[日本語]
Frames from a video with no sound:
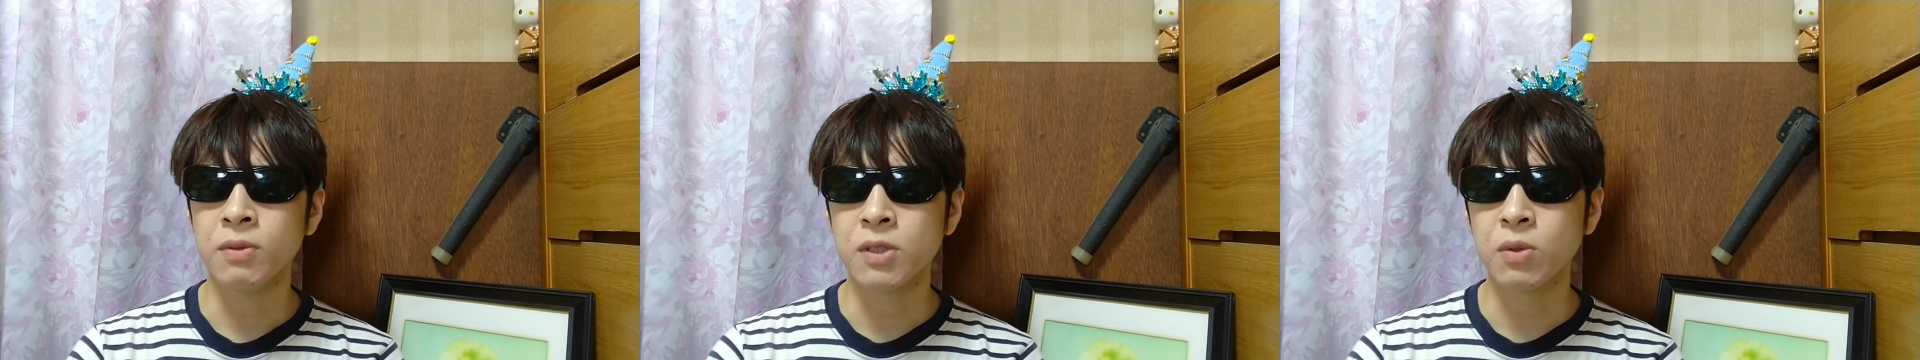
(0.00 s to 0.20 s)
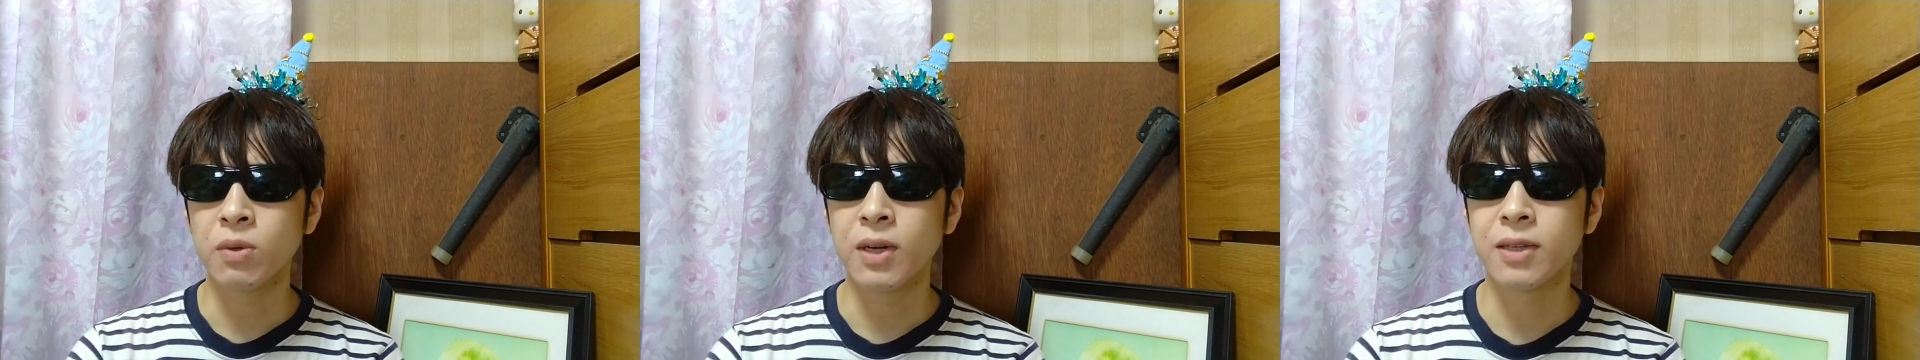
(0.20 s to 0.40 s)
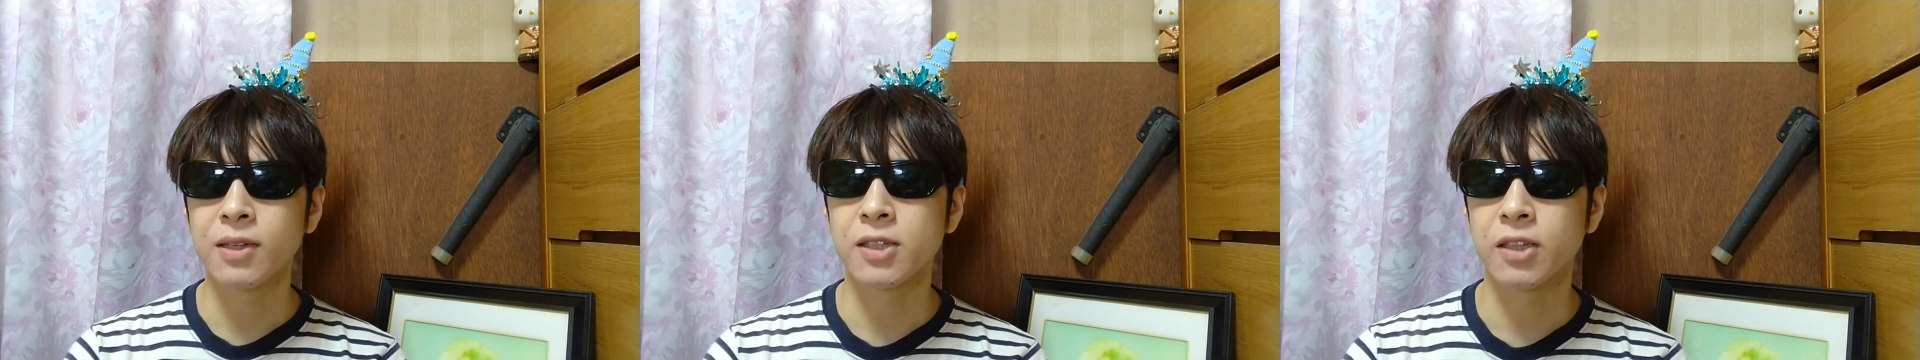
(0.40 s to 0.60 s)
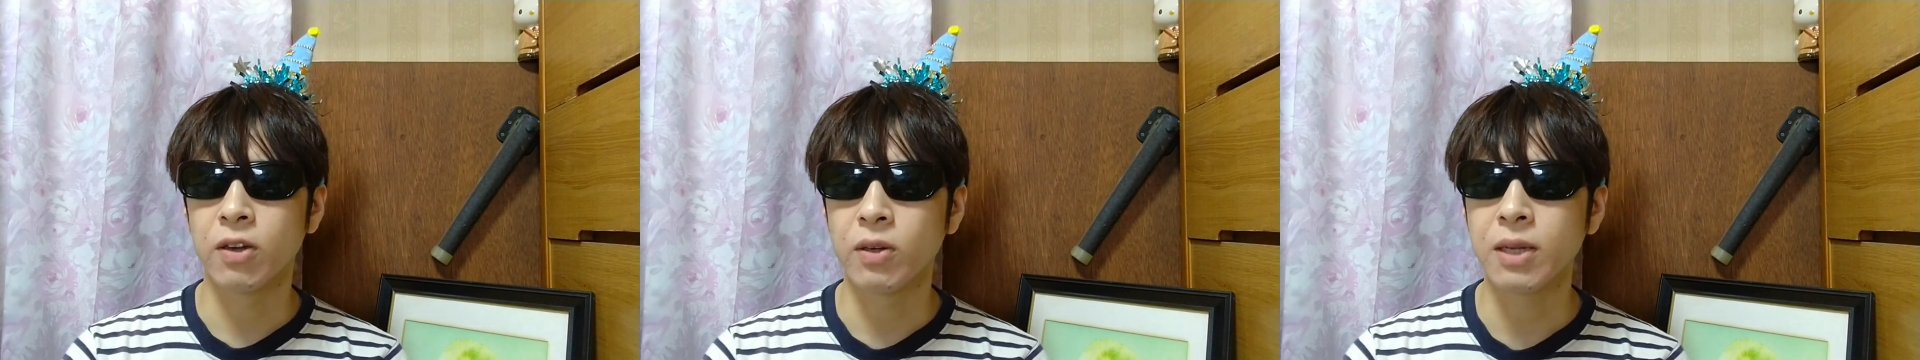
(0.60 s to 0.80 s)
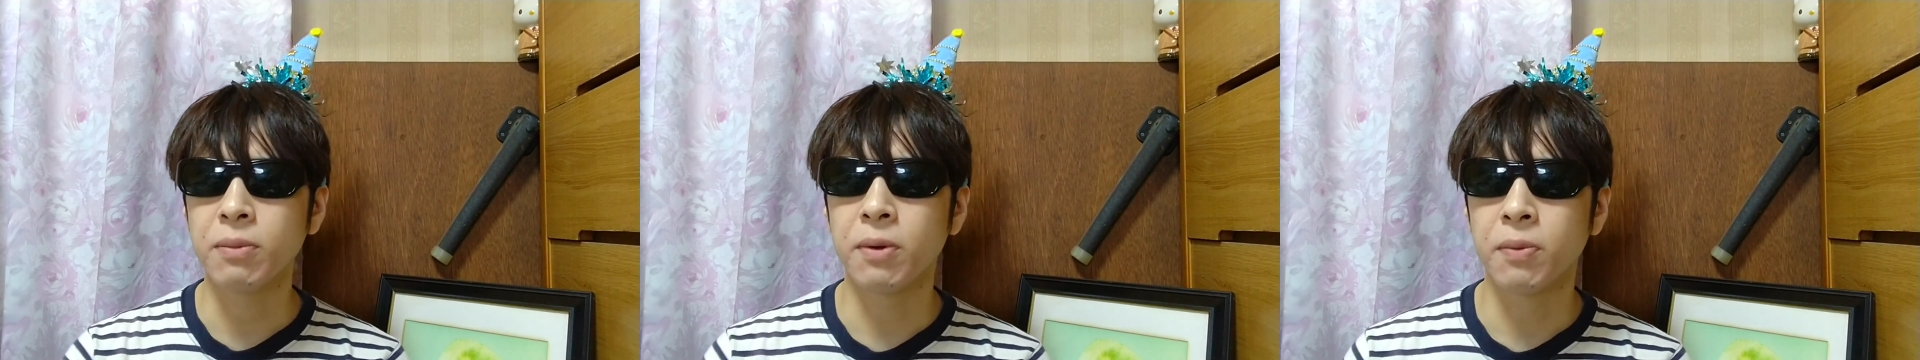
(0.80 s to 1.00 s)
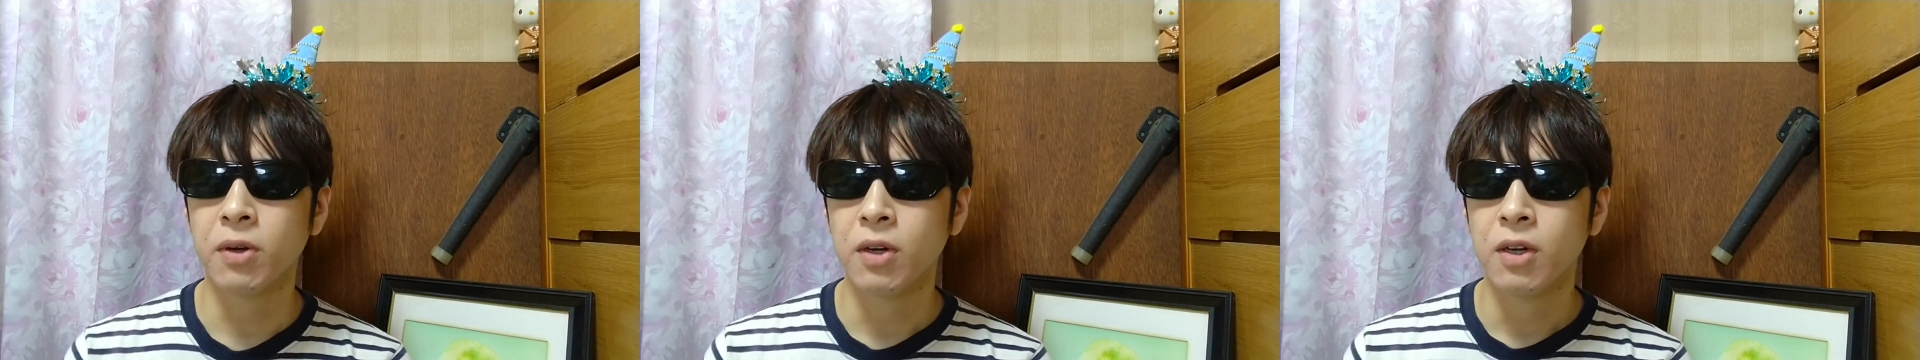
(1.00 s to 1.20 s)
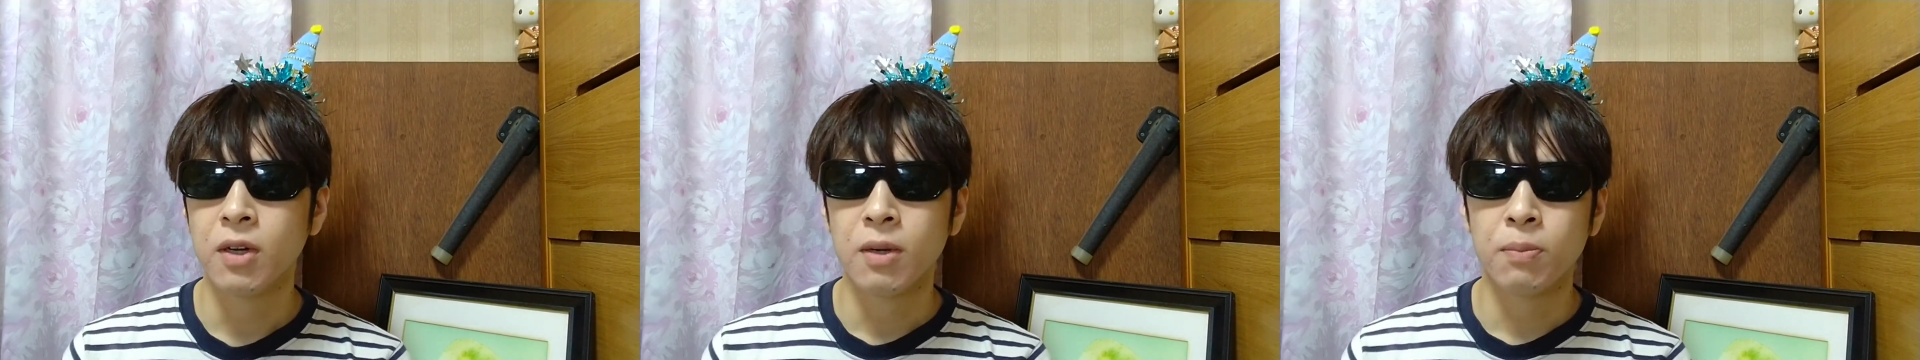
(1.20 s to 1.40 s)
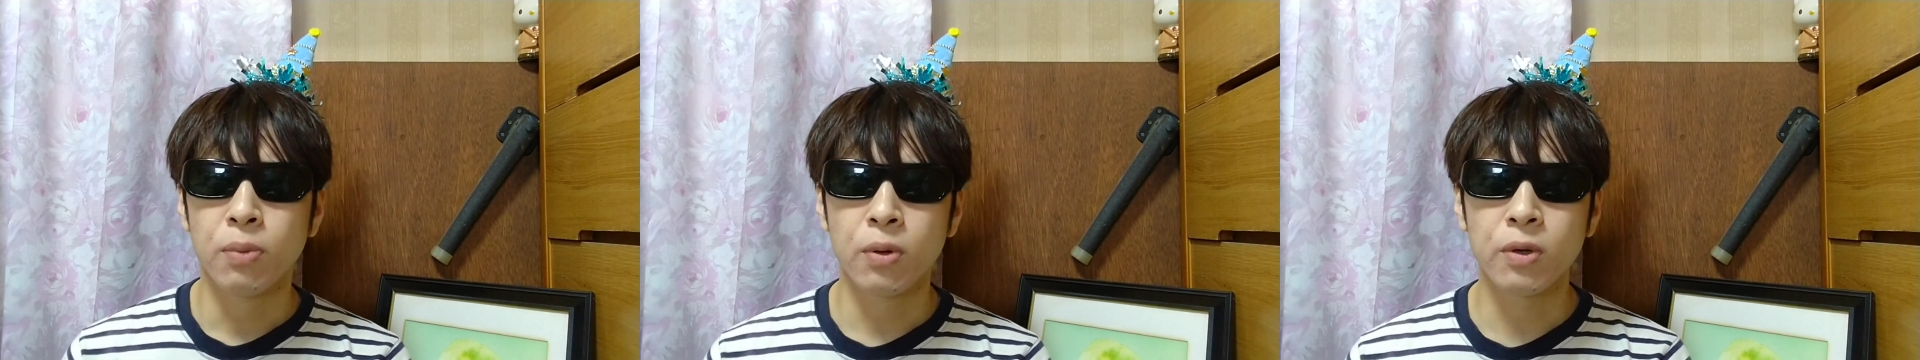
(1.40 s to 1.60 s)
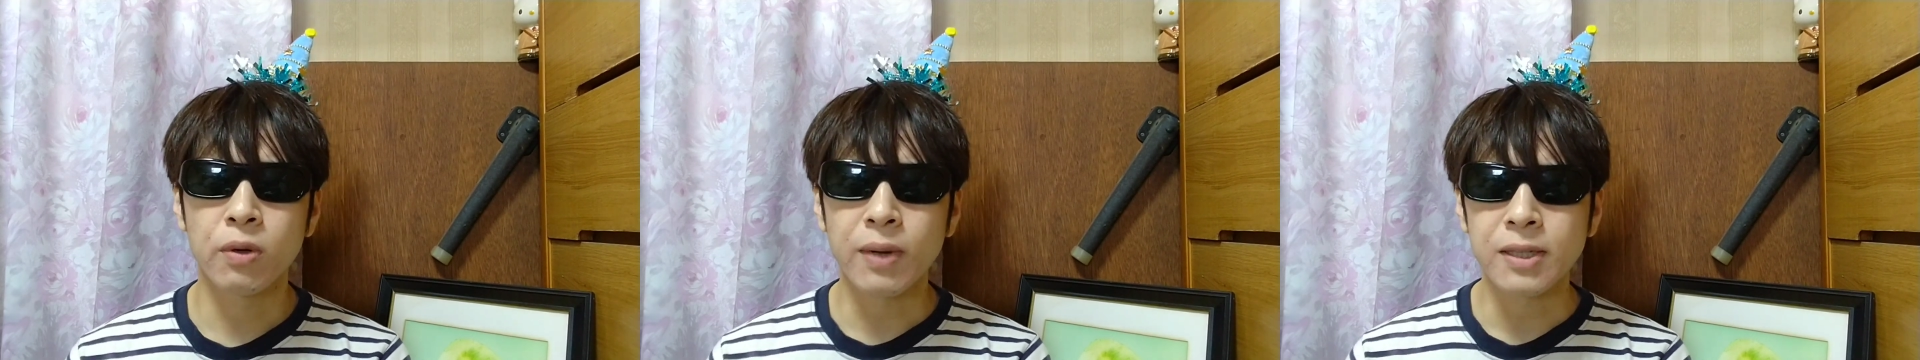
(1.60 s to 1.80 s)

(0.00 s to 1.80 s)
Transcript: そうなんですけど、でも僕